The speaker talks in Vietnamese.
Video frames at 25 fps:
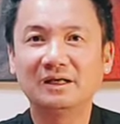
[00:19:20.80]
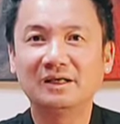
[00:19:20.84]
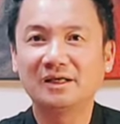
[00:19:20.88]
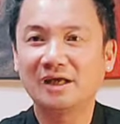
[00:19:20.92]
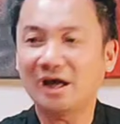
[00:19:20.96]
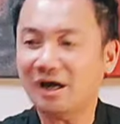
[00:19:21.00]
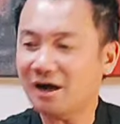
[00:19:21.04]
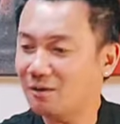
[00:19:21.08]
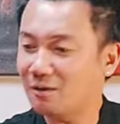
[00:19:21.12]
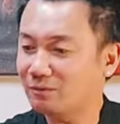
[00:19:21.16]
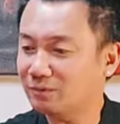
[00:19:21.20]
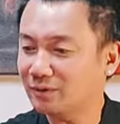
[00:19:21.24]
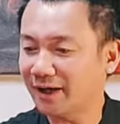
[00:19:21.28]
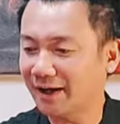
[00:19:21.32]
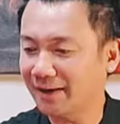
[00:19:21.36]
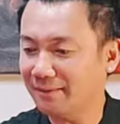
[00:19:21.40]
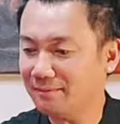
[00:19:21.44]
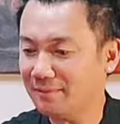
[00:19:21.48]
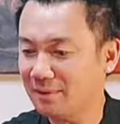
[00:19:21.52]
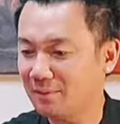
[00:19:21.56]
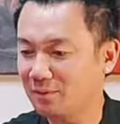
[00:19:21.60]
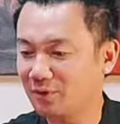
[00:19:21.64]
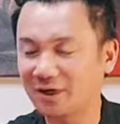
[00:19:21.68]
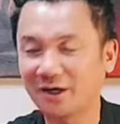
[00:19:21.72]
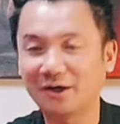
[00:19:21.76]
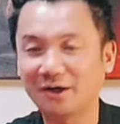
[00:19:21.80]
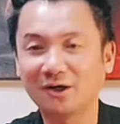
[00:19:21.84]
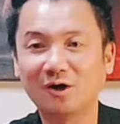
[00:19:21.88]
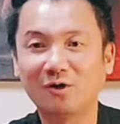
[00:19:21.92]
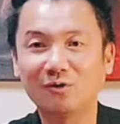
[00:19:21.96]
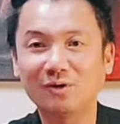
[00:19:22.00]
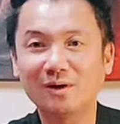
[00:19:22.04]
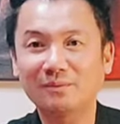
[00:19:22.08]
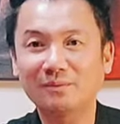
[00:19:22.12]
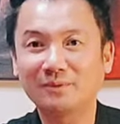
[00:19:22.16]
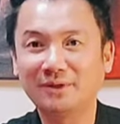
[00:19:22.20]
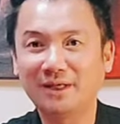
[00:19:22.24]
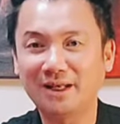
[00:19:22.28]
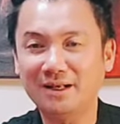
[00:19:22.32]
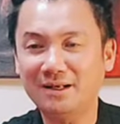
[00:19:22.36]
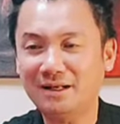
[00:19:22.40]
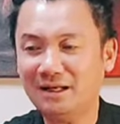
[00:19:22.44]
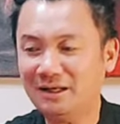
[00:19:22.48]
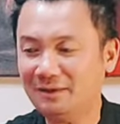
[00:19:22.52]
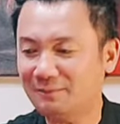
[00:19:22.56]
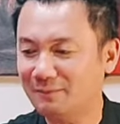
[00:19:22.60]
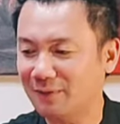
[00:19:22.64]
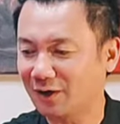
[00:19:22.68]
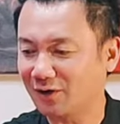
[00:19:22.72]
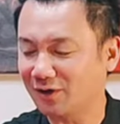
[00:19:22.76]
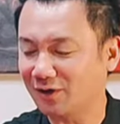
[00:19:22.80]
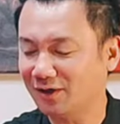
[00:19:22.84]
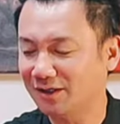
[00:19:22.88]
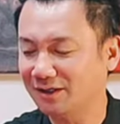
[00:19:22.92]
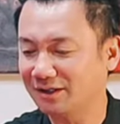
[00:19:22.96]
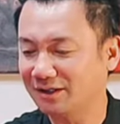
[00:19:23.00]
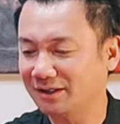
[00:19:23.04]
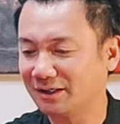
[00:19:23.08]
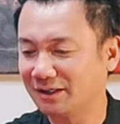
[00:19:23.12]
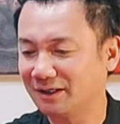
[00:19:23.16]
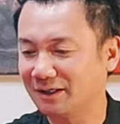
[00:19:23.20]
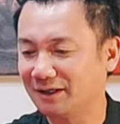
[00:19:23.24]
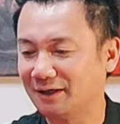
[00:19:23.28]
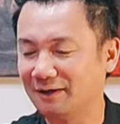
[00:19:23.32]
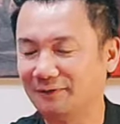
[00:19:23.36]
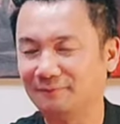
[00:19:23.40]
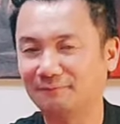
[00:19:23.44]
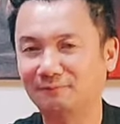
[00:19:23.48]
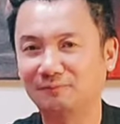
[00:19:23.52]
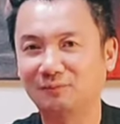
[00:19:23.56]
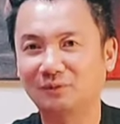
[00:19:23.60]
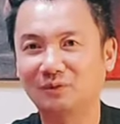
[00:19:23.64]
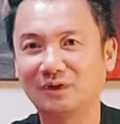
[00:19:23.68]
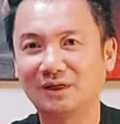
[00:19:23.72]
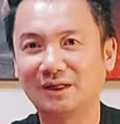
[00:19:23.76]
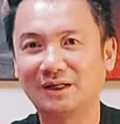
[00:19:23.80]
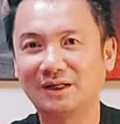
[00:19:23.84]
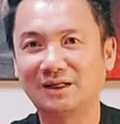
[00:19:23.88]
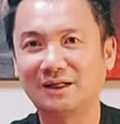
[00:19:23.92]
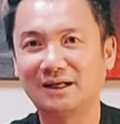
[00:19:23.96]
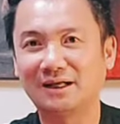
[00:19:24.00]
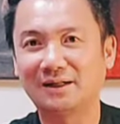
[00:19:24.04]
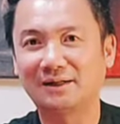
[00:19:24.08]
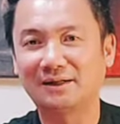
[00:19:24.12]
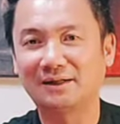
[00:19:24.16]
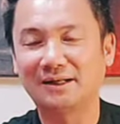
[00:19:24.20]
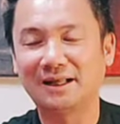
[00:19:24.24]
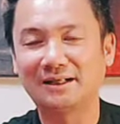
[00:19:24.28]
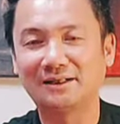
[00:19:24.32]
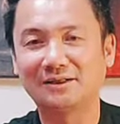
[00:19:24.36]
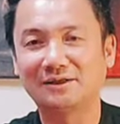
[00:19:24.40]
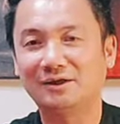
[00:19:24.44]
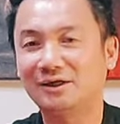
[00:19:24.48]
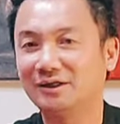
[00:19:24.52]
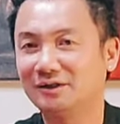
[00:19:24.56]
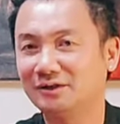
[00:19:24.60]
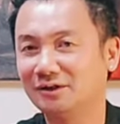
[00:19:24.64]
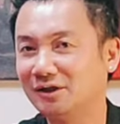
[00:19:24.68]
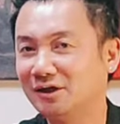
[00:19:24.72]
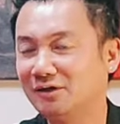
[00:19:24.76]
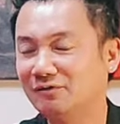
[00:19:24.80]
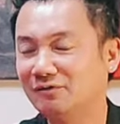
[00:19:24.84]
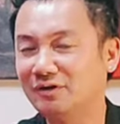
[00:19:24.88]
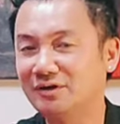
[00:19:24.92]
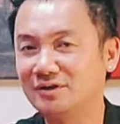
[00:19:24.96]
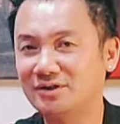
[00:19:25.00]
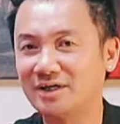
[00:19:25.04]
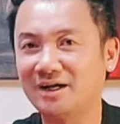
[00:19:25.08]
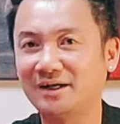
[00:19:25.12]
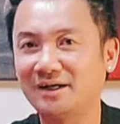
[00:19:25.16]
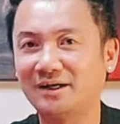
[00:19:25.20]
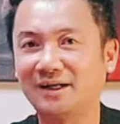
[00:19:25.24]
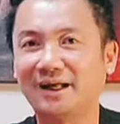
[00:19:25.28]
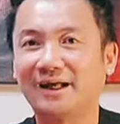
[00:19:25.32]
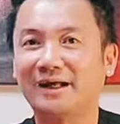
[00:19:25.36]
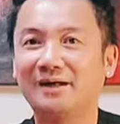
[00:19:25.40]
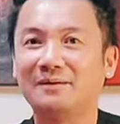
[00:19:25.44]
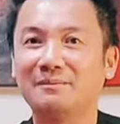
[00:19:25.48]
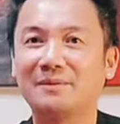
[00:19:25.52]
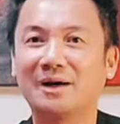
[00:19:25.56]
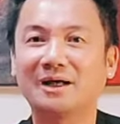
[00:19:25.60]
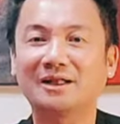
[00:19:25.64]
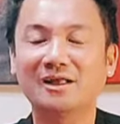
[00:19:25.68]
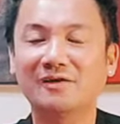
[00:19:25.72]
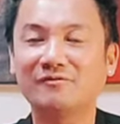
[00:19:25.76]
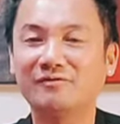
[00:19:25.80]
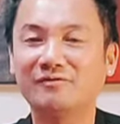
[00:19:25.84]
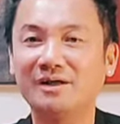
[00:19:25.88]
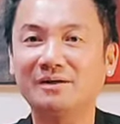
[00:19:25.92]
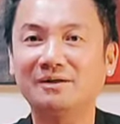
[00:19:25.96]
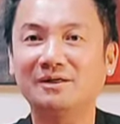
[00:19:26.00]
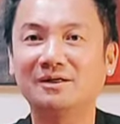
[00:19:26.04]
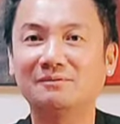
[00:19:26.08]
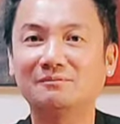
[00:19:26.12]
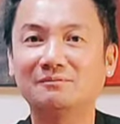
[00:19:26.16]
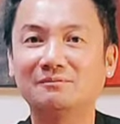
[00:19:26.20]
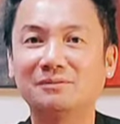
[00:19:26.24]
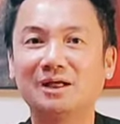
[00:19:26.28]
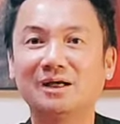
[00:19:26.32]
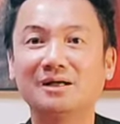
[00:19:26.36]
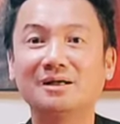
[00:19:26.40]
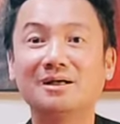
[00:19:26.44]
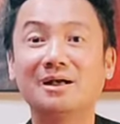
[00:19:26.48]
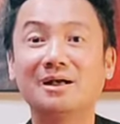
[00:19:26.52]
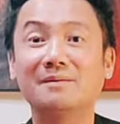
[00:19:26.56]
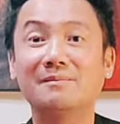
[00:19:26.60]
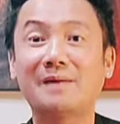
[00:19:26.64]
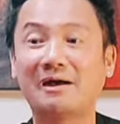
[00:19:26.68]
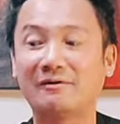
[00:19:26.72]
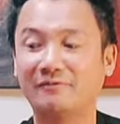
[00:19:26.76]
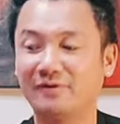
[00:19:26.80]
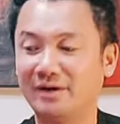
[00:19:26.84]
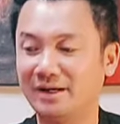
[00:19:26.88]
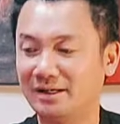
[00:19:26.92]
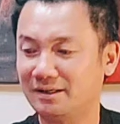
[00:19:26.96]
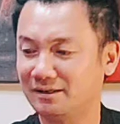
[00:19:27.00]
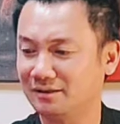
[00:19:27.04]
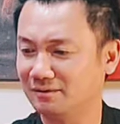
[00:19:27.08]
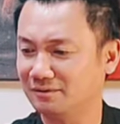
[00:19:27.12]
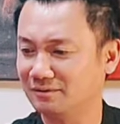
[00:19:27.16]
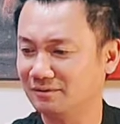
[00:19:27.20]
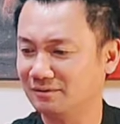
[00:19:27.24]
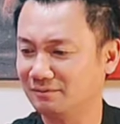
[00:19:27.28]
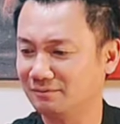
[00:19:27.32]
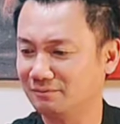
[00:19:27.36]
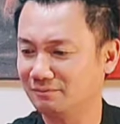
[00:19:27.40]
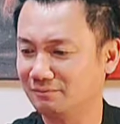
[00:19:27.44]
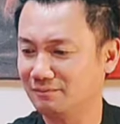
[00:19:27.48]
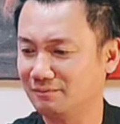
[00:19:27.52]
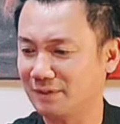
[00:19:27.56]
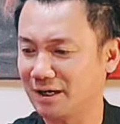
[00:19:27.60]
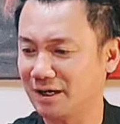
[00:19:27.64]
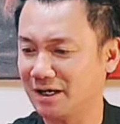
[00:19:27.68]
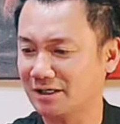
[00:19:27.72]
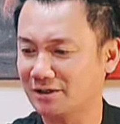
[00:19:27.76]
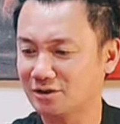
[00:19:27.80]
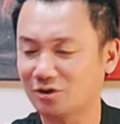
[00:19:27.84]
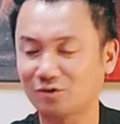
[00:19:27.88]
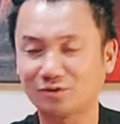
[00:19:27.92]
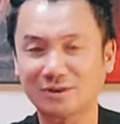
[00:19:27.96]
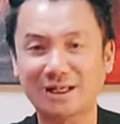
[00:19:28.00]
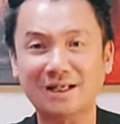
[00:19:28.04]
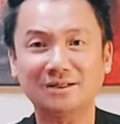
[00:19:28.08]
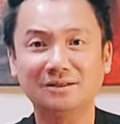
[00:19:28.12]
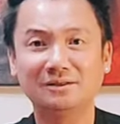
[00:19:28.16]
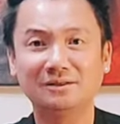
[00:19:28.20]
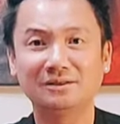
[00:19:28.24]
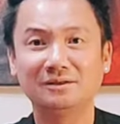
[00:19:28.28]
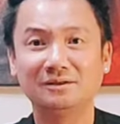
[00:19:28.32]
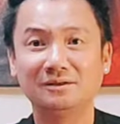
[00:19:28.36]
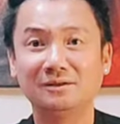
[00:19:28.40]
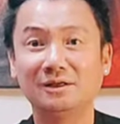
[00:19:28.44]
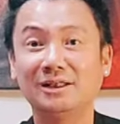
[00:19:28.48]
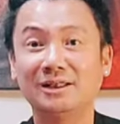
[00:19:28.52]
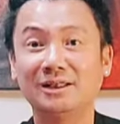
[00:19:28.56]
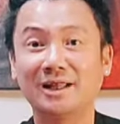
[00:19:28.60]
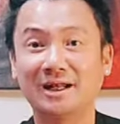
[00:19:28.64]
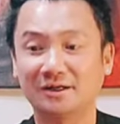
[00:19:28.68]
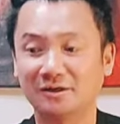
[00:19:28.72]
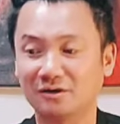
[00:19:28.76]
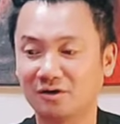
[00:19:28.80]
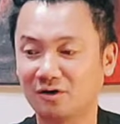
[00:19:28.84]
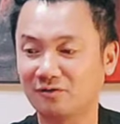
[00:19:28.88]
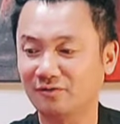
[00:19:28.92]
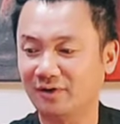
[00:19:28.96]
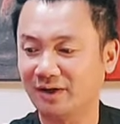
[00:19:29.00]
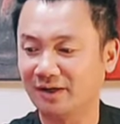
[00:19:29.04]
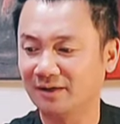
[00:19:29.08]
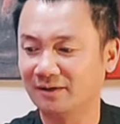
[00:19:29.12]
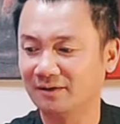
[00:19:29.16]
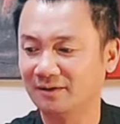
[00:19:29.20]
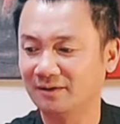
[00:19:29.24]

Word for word: chứ không thể mà một trình độ lớp 9 mà cái như là là là, là như như phương trinh này mà có thể viết được những cái bài viết mà sâu sắc như thế này được quý vị